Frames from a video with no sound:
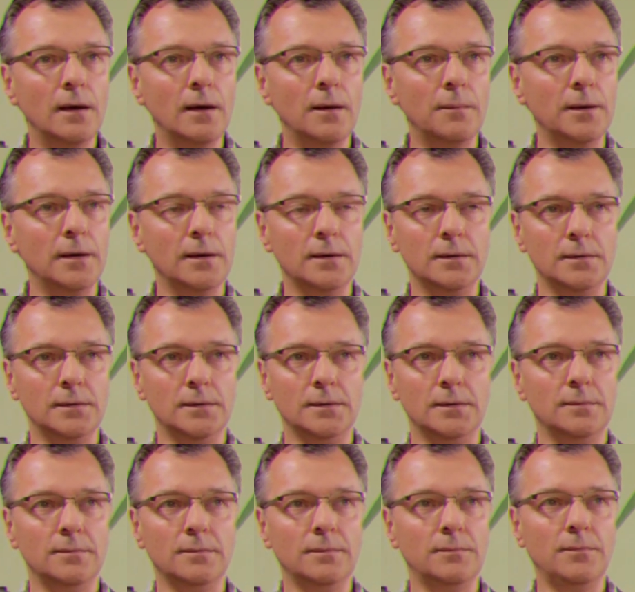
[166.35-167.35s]
Aber
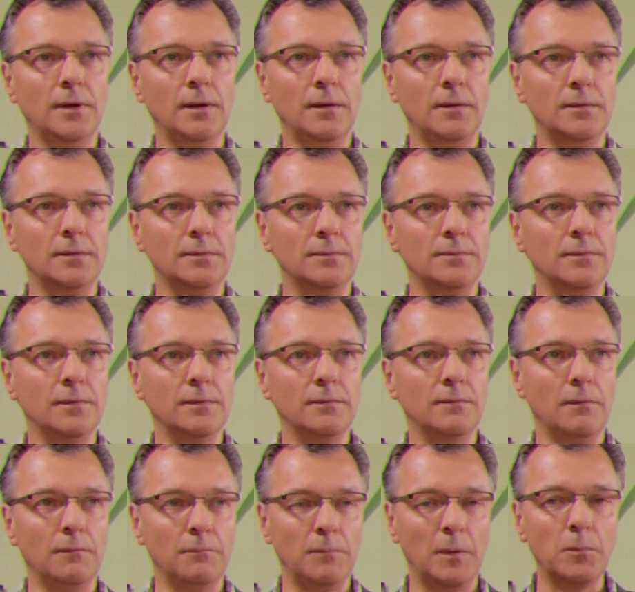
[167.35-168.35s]
äh,
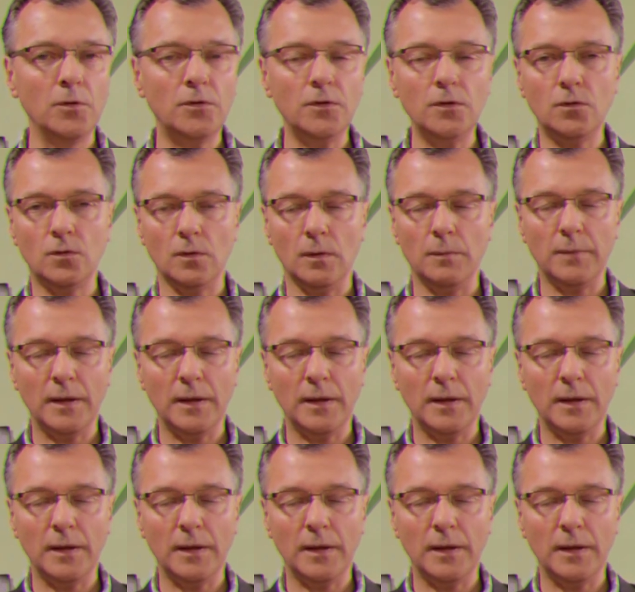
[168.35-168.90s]
man, muss sich,